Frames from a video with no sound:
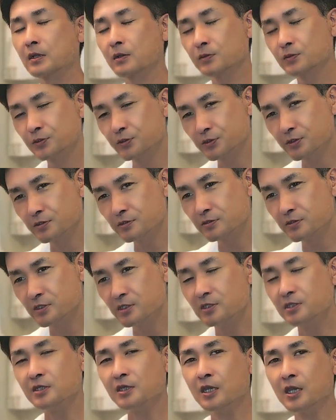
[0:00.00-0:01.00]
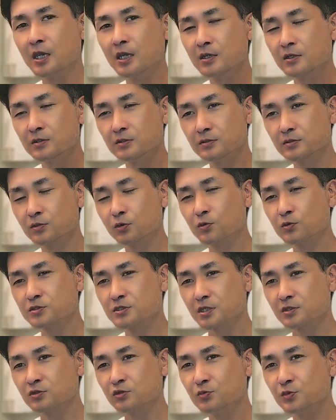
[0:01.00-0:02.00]
冬に当
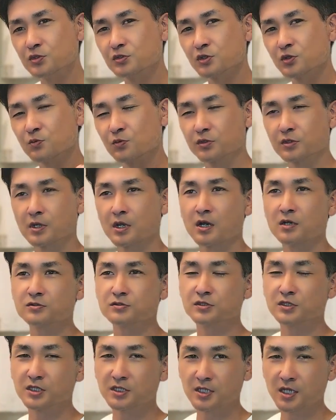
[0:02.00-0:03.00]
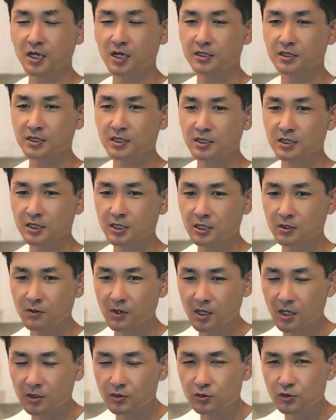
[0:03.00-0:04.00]
社の海沿いモデルハウスに来た方だったら
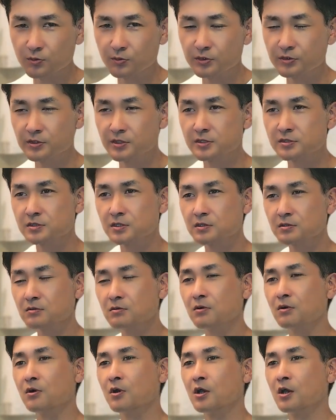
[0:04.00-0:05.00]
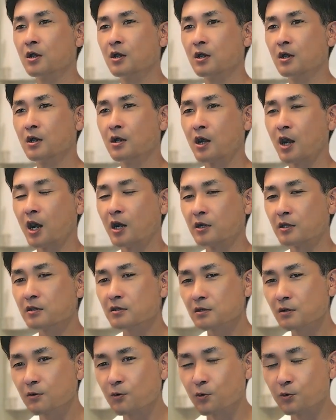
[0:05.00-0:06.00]
分かると思うんですけどあ
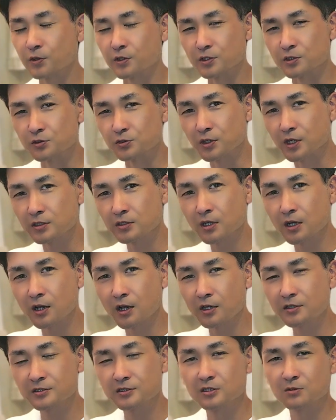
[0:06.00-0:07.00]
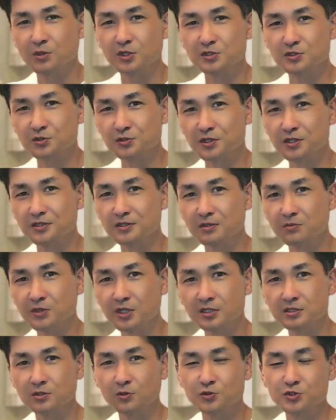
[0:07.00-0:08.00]
れこれ床暖入ってますよねって
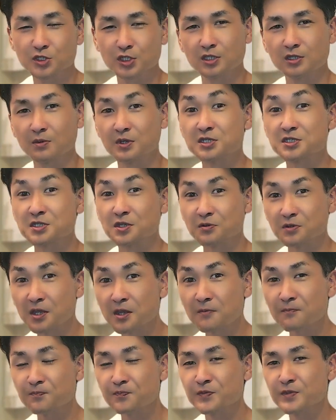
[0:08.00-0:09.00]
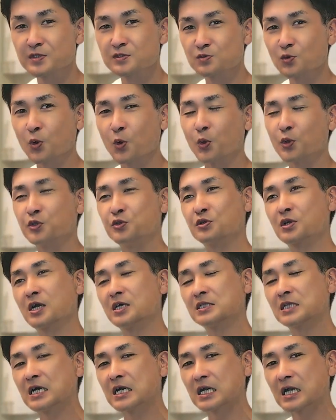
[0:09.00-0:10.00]
皆さんおっしゃってましたよねそう
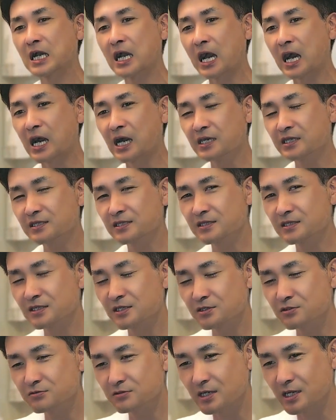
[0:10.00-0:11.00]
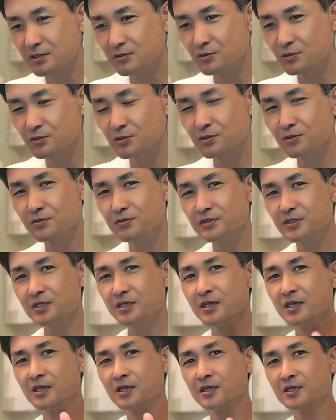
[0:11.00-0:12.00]
床暖が入ってるかのよう
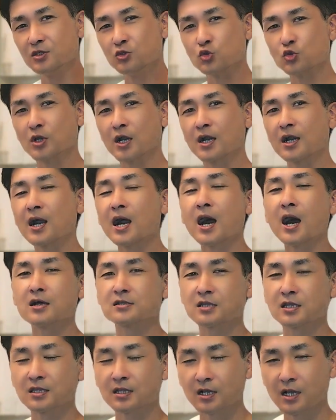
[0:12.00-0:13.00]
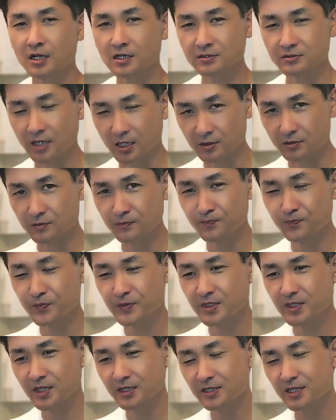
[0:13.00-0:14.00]
に床が暖かくなる
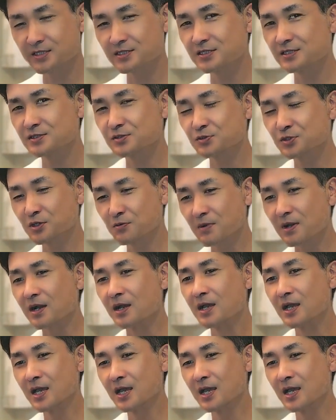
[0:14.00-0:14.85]
ただしそれは